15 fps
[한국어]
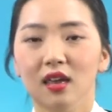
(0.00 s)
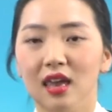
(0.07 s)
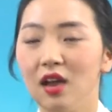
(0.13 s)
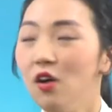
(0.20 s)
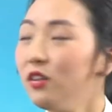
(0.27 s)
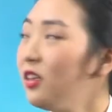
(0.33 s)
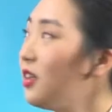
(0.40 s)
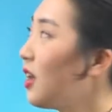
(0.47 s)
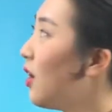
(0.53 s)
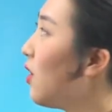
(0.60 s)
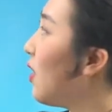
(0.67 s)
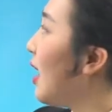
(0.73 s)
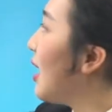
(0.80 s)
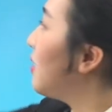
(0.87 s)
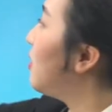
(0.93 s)

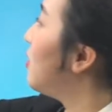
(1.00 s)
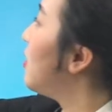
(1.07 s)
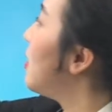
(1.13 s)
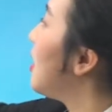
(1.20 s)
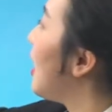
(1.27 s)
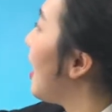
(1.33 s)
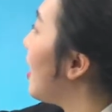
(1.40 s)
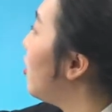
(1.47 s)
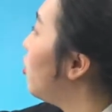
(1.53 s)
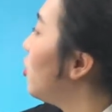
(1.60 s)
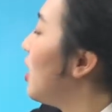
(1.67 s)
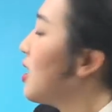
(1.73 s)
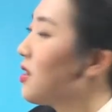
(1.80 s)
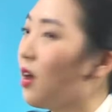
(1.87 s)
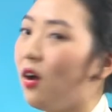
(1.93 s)
이거는요
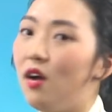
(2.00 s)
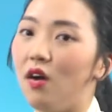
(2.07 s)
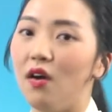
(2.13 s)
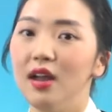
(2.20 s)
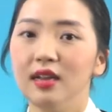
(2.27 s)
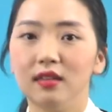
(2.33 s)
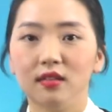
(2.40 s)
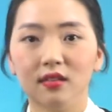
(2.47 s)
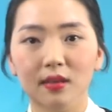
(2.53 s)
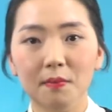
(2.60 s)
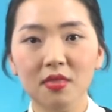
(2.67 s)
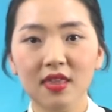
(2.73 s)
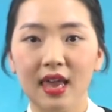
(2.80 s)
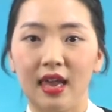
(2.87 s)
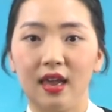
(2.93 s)
sth 해서
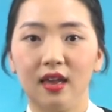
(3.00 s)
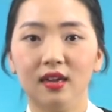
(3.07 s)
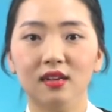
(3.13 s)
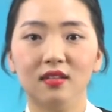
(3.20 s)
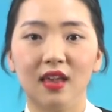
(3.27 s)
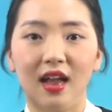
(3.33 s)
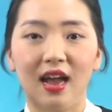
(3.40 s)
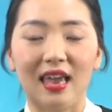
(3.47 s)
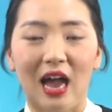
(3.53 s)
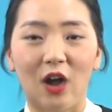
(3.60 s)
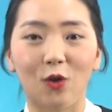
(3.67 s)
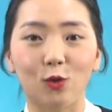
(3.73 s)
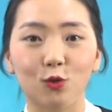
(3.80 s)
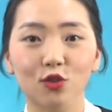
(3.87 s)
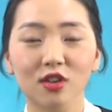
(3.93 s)
something을 제가
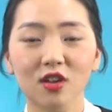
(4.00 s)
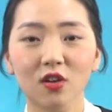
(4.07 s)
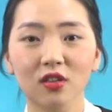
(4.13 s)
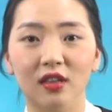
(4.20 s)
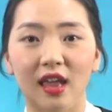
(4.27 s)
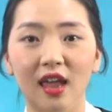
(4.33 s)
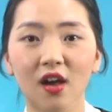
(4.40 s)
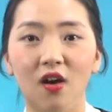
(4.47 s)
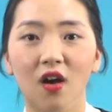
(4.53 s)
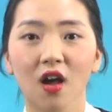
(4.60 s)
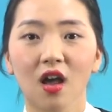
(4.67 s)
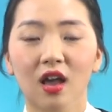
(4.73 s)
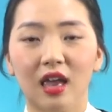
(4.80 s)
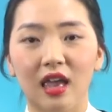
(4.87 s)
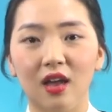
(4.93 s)
약어로 쓴 건데요
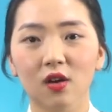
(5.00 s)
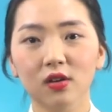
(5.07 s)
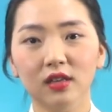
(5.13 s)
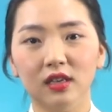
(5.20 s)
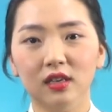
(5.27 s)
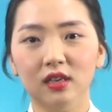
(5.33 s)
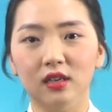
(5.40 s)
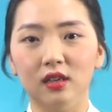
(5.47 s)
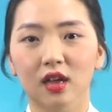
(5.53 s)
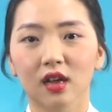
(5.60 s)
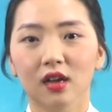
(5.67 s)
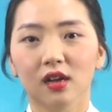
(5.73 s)
이거는